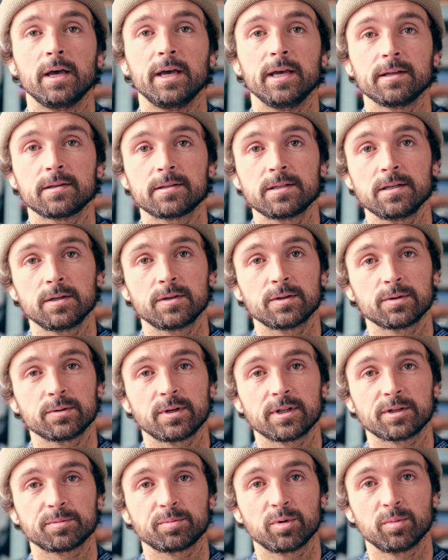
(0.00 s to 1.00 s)
Ist nicht so
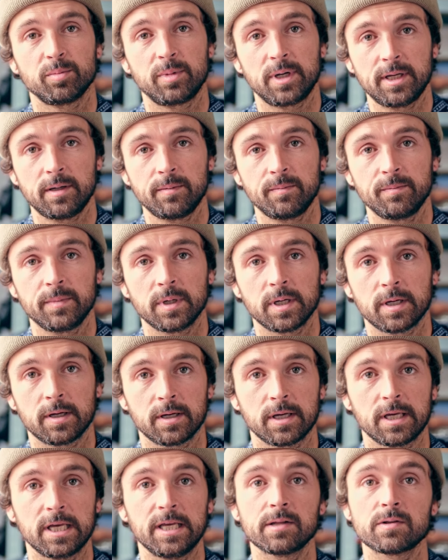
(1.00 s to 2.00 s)
das Problem,
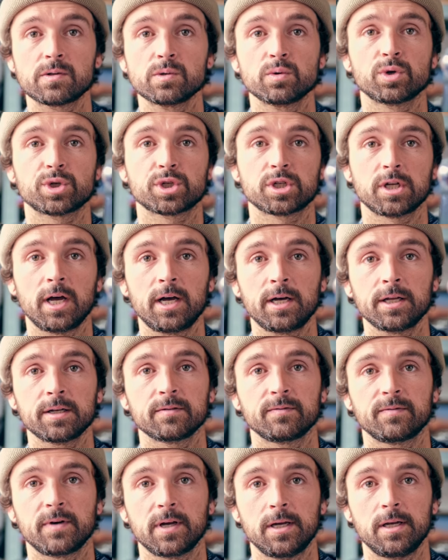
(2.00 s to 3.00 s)
ist nur
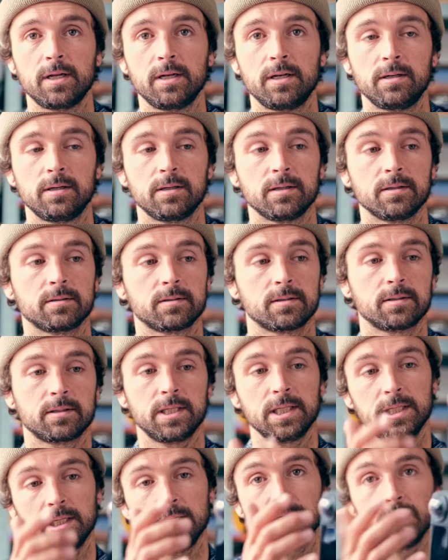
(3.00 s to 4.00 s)
schade, weil
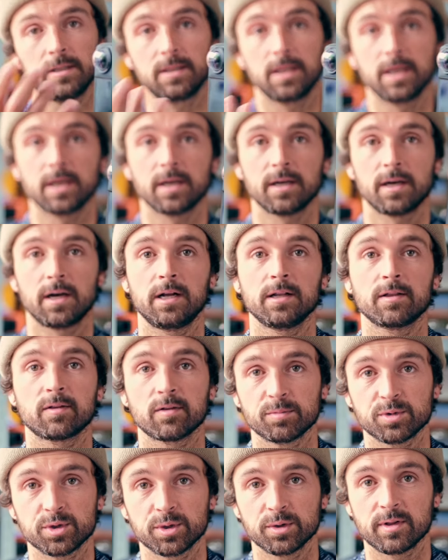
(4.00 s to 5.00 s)
die Dinger halt
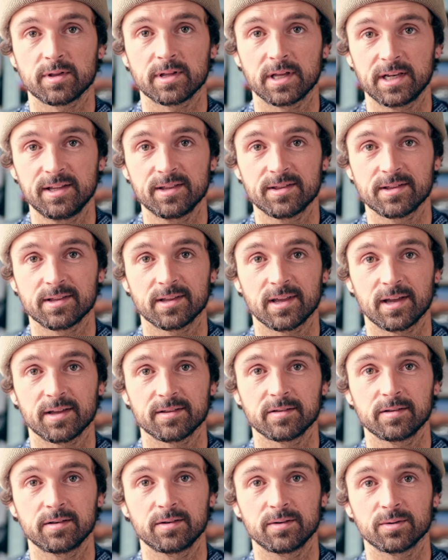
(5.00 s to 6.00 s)
zum Schutz der Linsen da
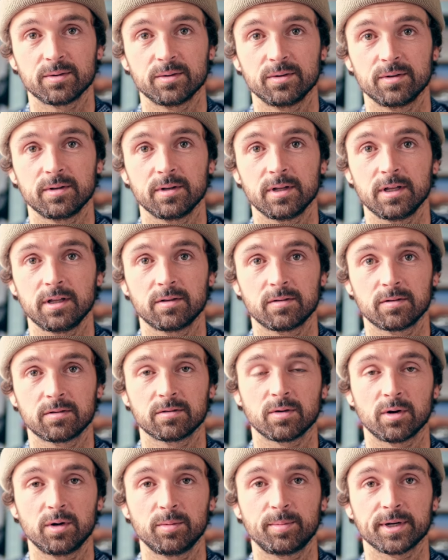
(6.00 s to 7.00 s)
sind und ich
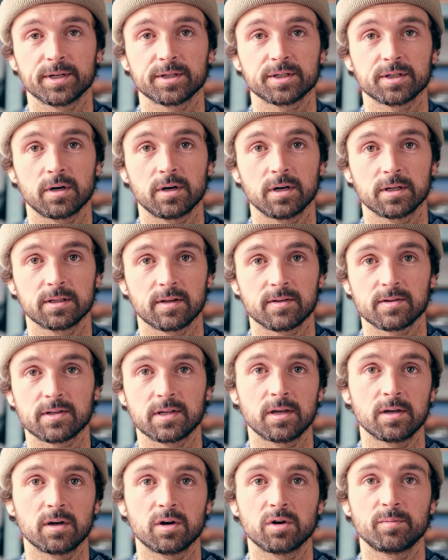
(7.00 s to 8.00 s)
tolpatsch das
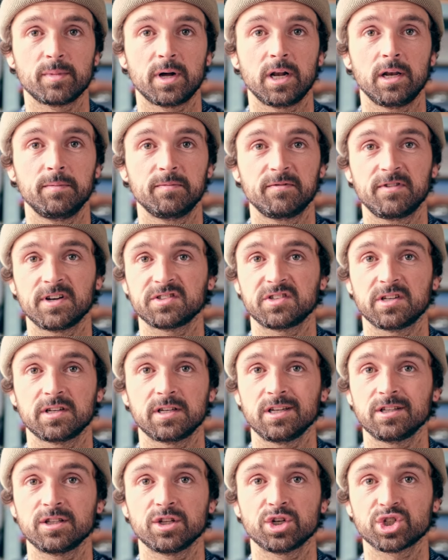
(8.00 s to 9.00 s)
Ding auch mal im Wasser
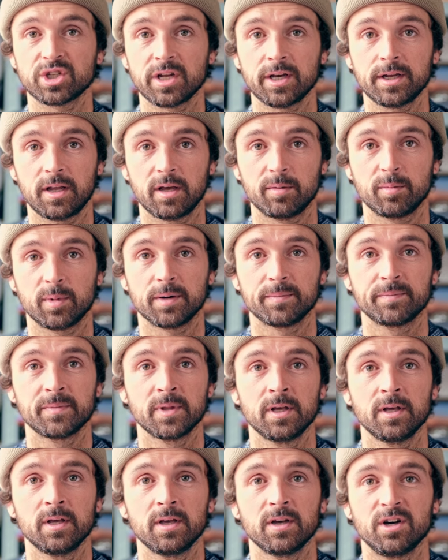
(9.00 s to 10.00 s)
gegen den Stein
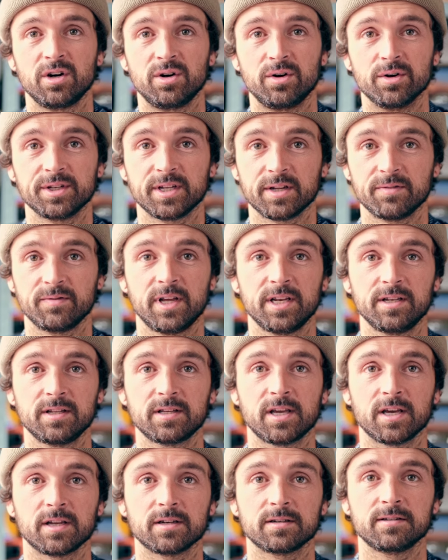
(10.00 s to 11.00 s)
Und dann hätte
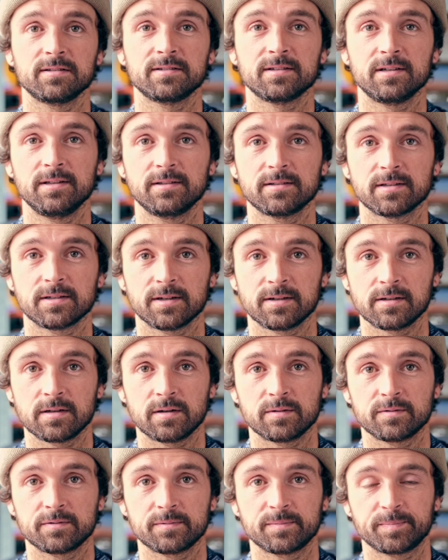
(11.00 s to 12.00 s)
ich gerne diese Linse da
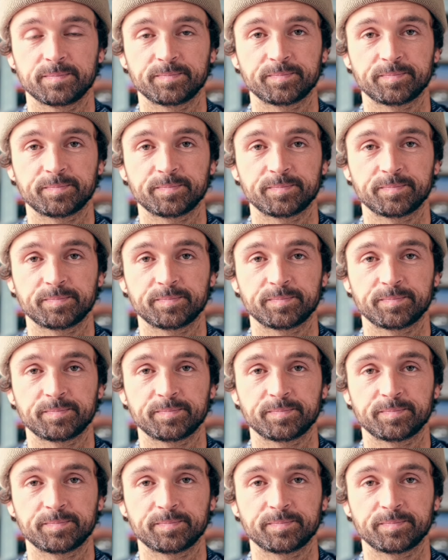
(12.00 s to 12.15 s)
drauf.